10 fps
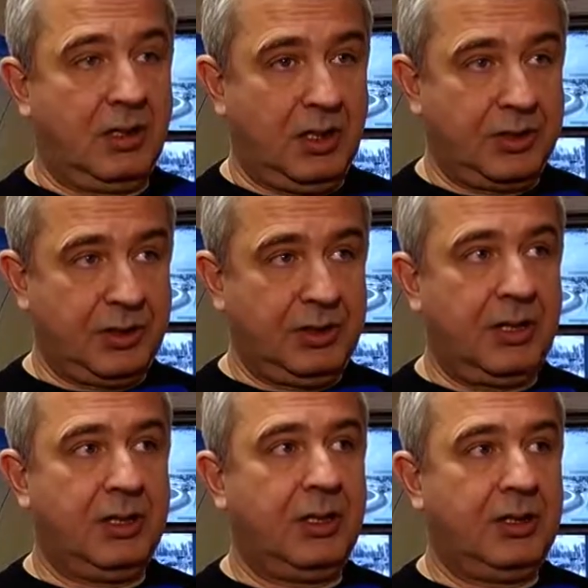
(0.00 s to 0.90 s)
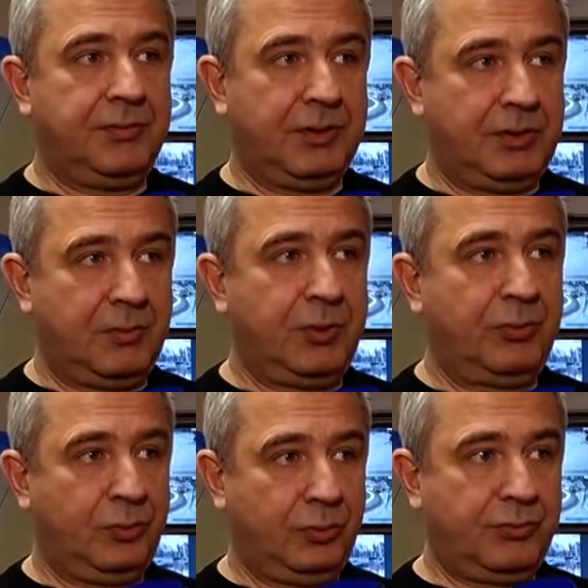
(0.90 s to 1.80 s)
Ожидания, они всегда
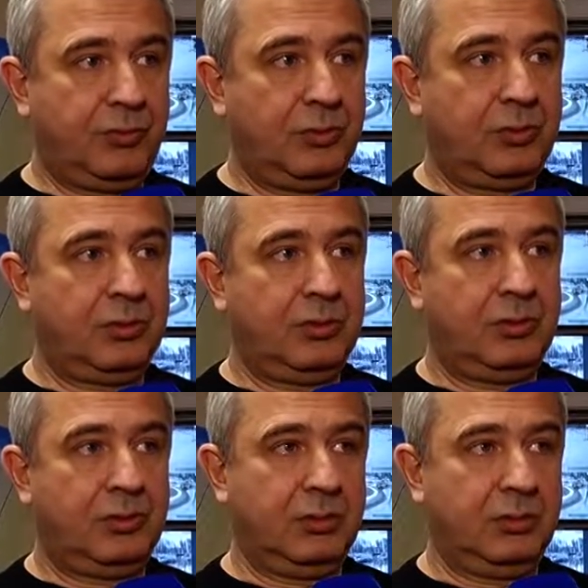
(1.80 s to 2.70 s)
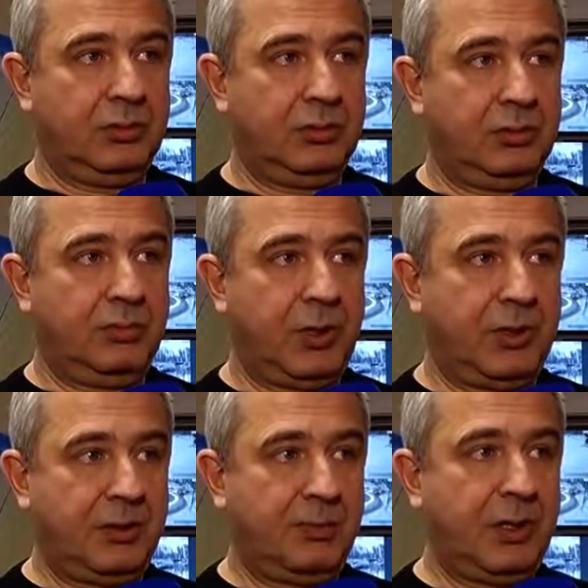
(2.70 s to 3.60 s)
присутствуют. Э,
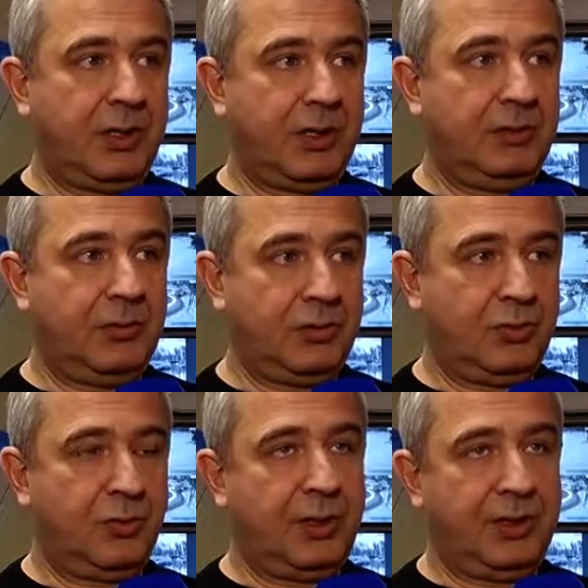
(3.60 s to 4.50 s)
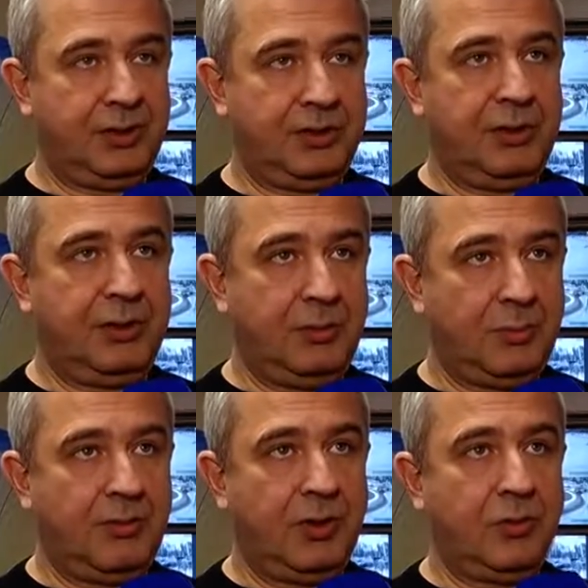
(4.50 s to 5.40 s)
практика показывает, что праздничные дни
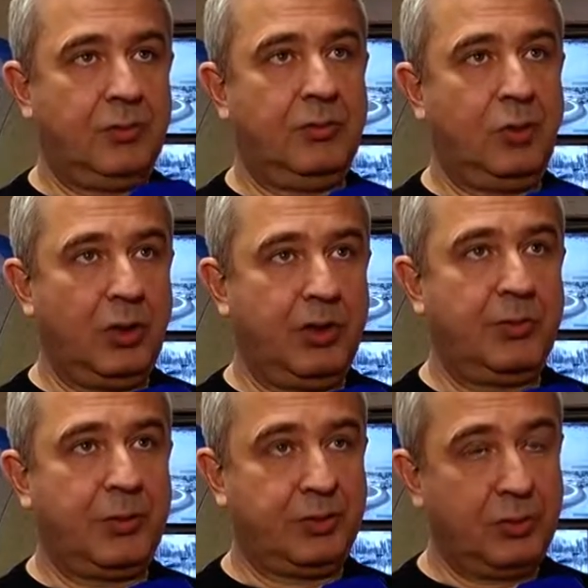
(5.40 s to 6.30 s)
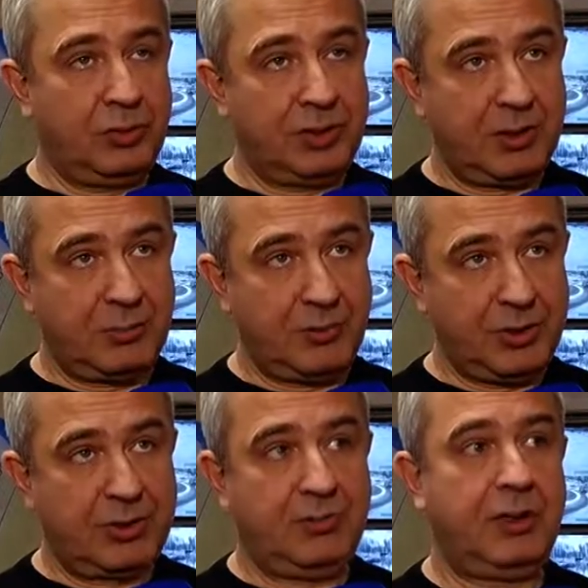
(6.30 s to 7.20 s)
бывают более напряженные, чем
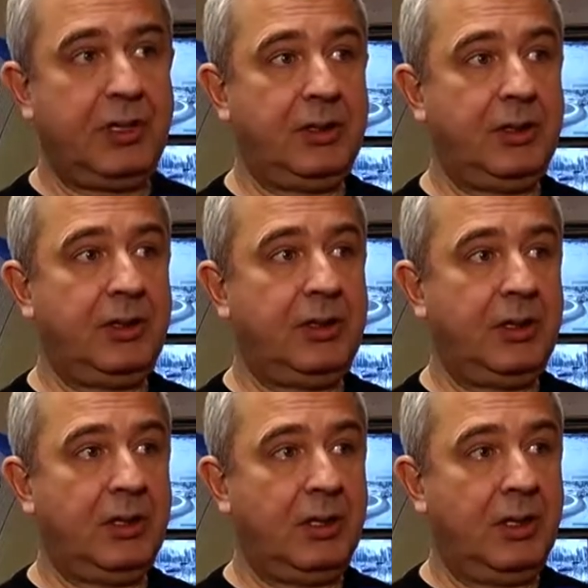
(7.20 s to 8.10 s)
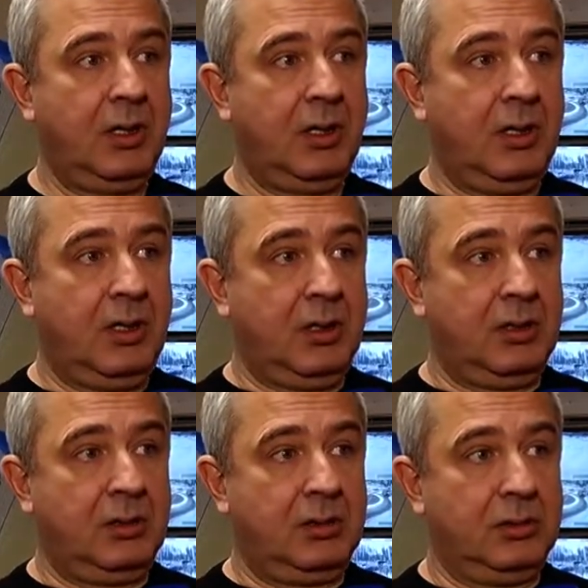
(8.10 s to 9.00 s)
обычные выходные дни.
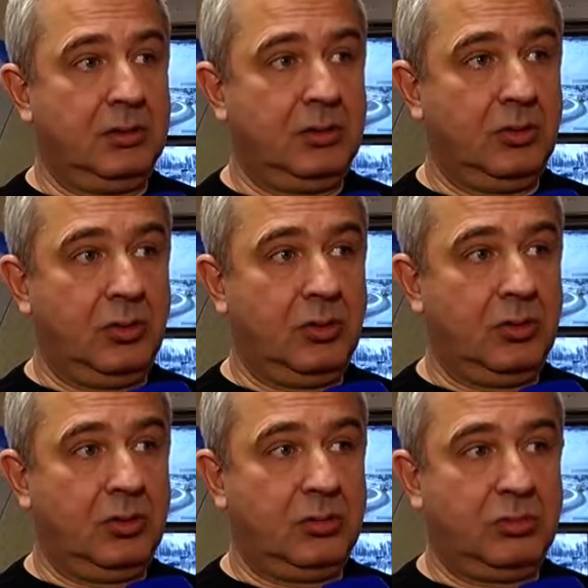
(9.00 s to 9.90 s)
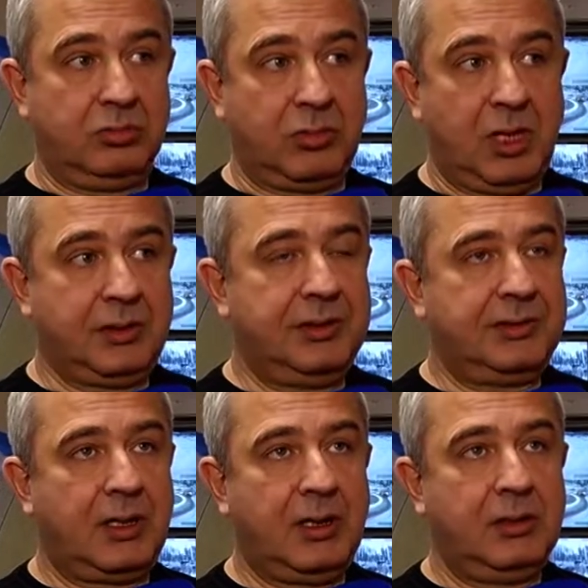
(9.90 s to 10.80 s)
Э, но, как ни
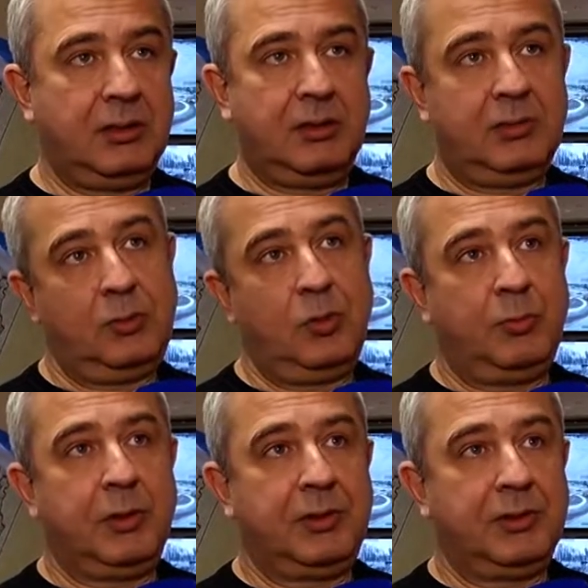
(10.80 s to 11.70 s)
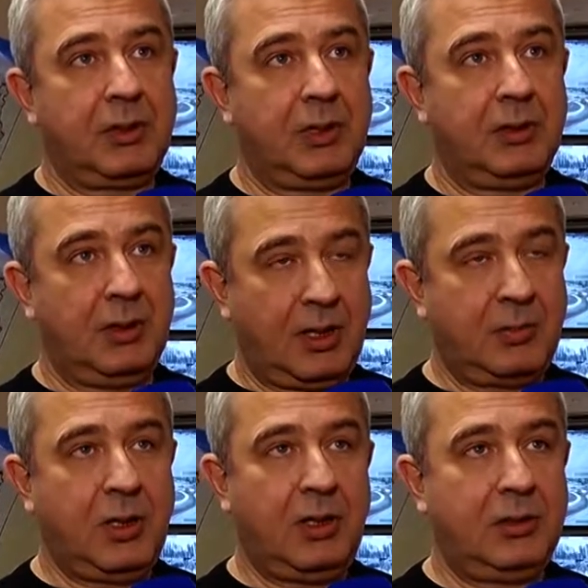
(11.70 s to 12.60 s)
странно, ну, может быть, не странно, а
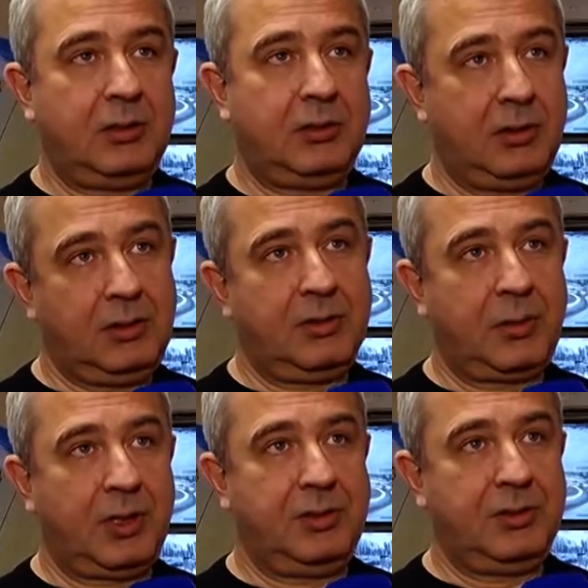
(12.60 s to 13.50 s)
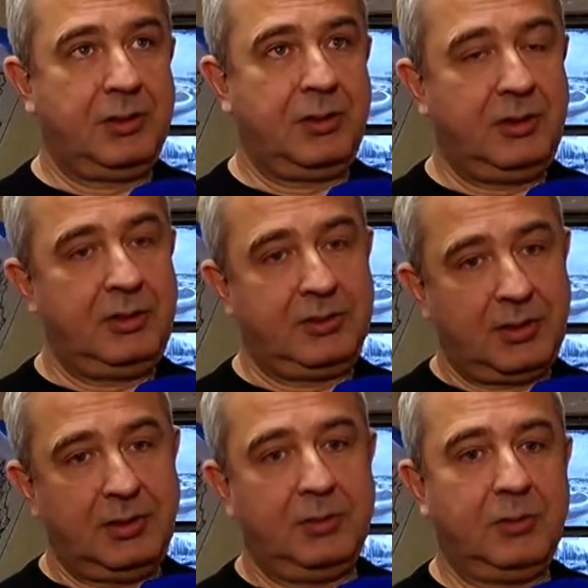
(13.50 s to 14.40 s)
нормально, эти праздничные дни с
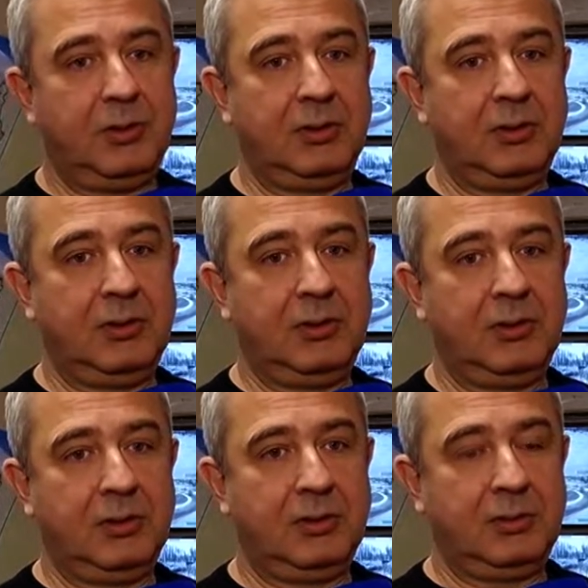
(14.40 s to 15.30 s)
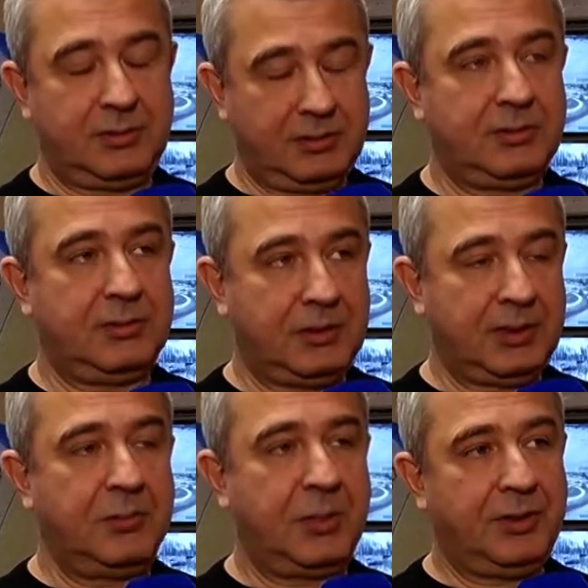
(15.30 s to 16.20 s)
одним, э, с
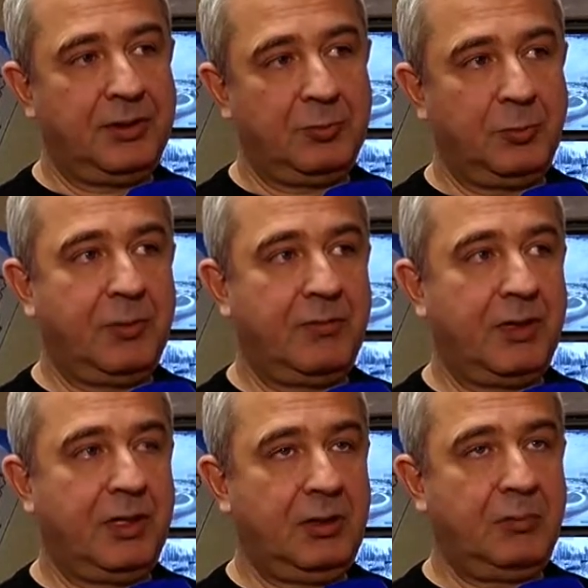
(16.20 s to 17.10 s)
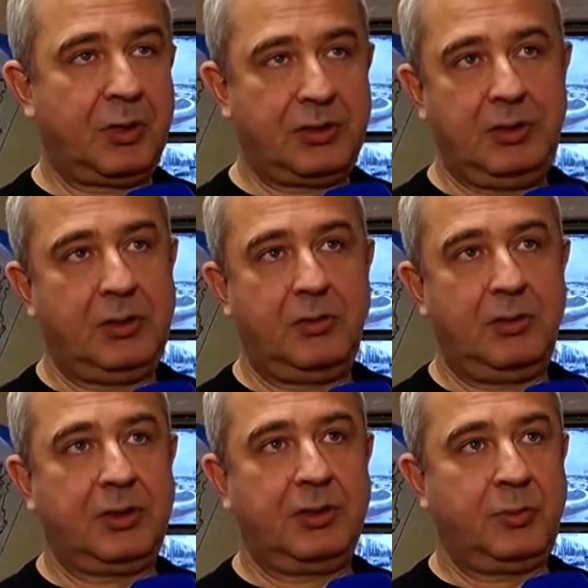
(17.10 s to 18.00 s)
одним праздником, двумя выходными прошли
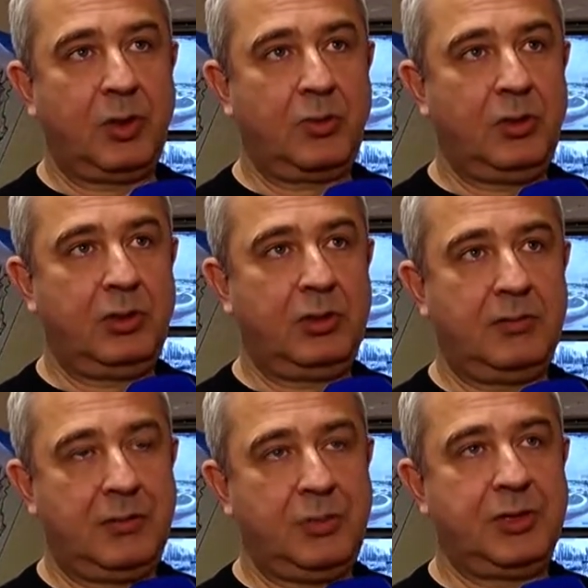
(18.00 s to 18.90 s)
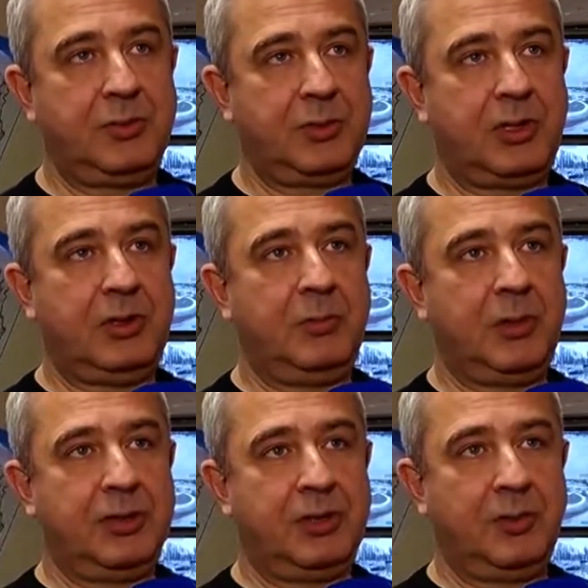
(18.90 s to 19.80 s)
довольно-таки спокойно в обычном штатном
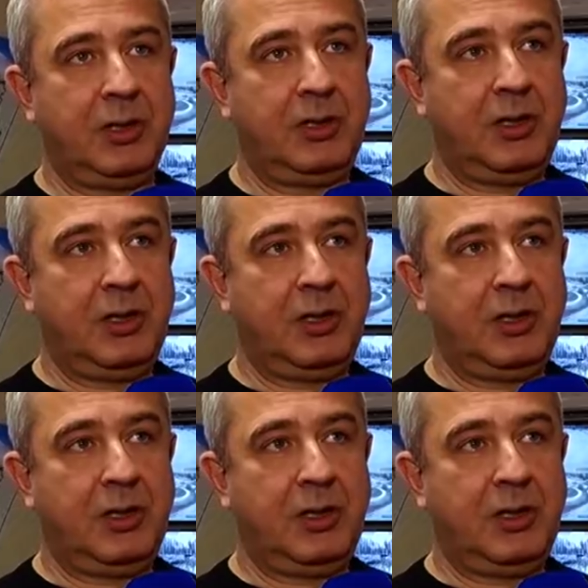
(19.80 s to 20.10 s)
режиме.